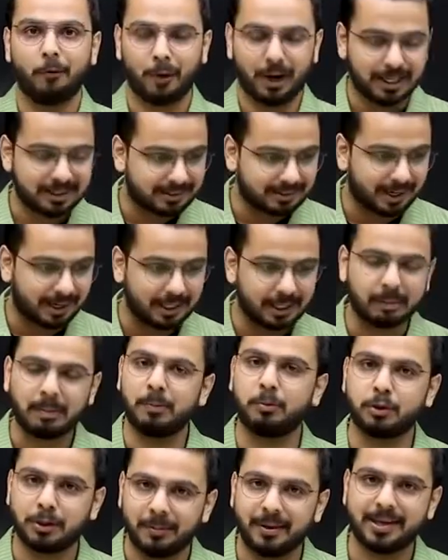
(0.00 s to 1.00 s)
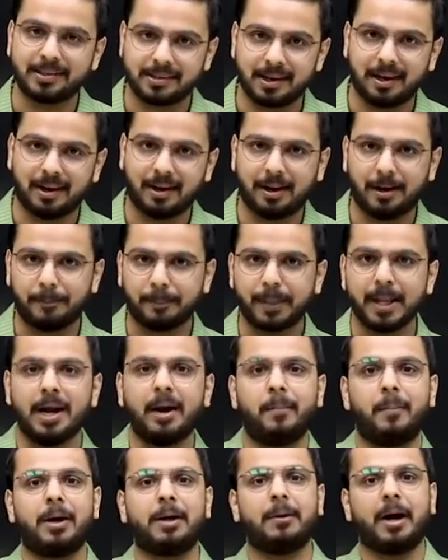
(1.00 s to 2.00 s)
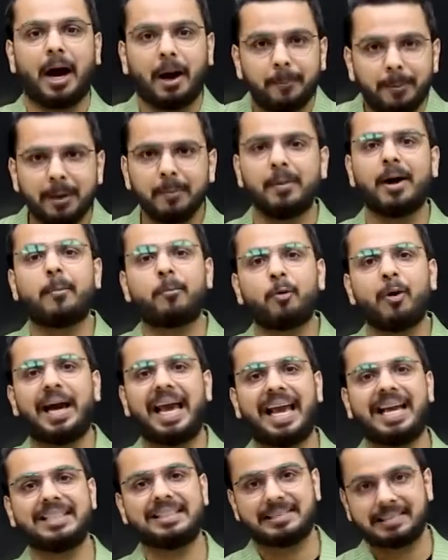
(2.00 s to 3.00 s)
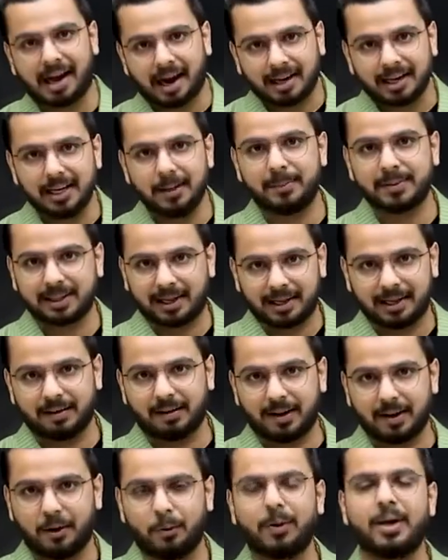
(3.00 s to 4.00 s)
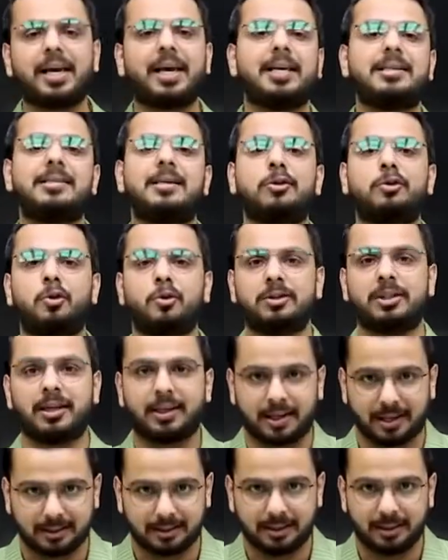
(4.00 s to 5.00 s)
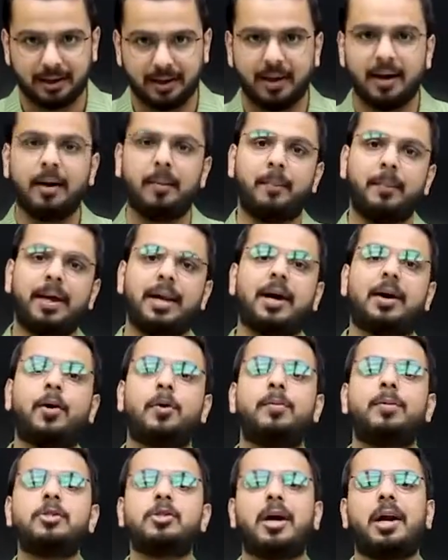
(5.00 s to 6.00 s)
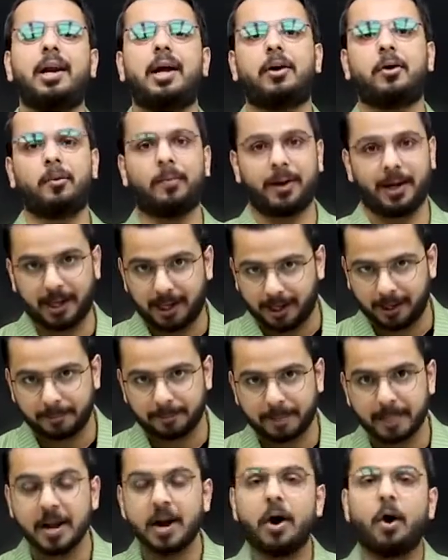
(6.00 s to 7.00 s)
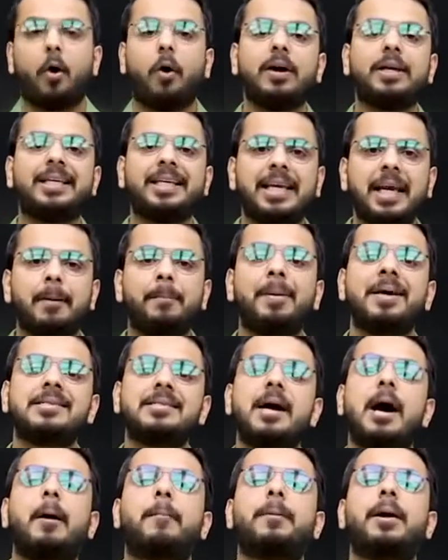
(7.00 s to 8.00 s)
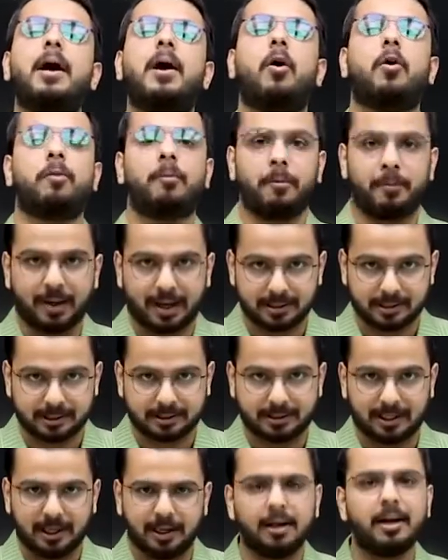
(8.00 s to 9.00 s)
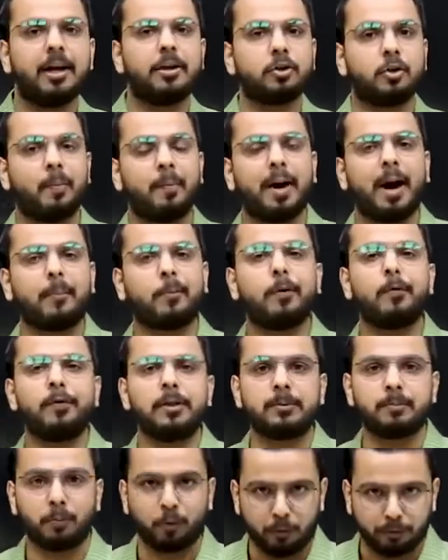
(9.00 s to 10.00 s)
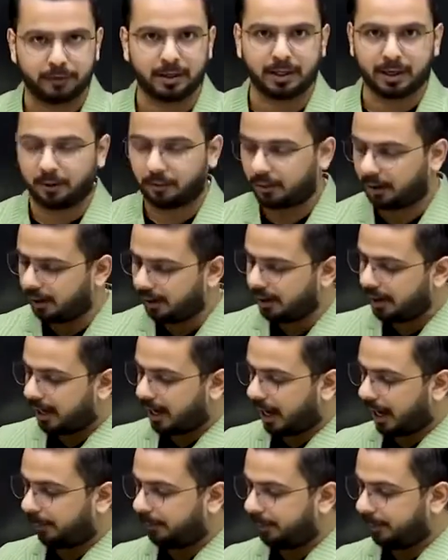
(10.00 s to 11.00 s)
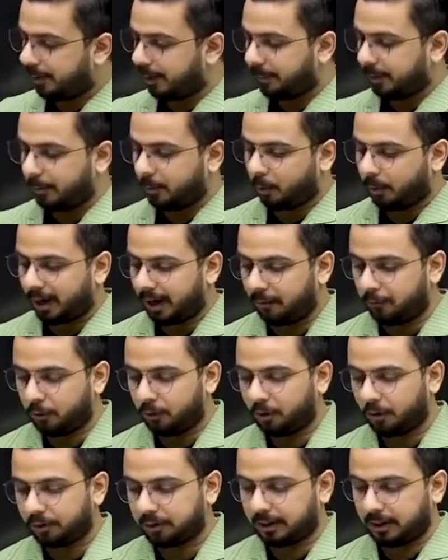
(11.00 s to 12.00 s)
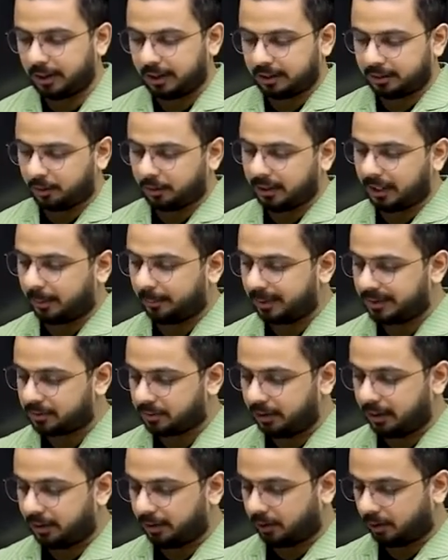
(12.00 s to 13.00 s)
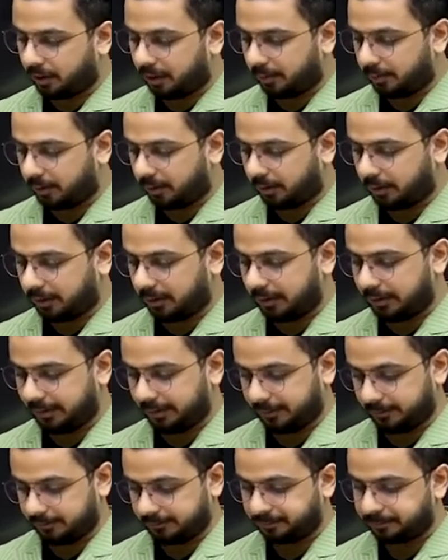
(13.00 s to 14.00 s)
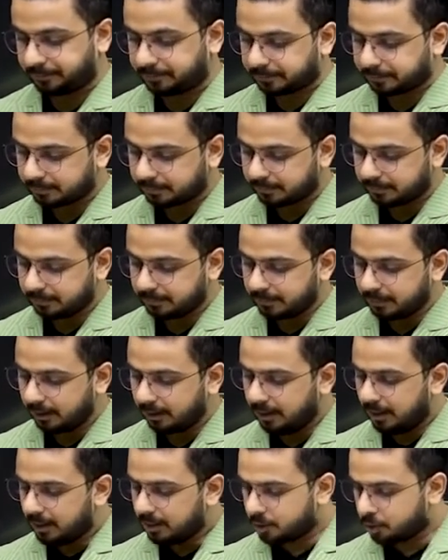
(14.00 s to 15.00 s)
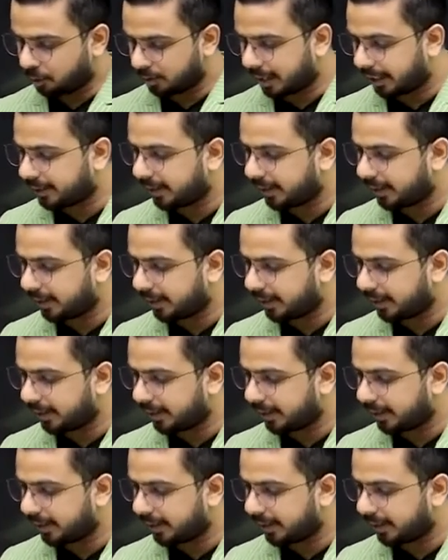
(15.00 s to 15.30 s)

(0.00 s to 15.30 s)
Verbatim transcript: वेल well, स्टार्टिंग में मुझे भी ऐसे ही लगा बट अभी मैं आपको एग्जैक्टली exactly बताने वाला हूँ कि कैसे दो दिन के अंदर मेरे अकाउंट में चार लाख रुपए आए हैं और ये पैसा आपके अकाउंट में भी आ सकता है तो मैं आपको विथ प्रूफ दिखाऊंगा अभी मैं अपना मोबाइल फ़ोन ऑन कर लेता हूँ यहाँ पे स्क्रीन रिकॉर्डिंग भी ऑन कर देता हूँ सो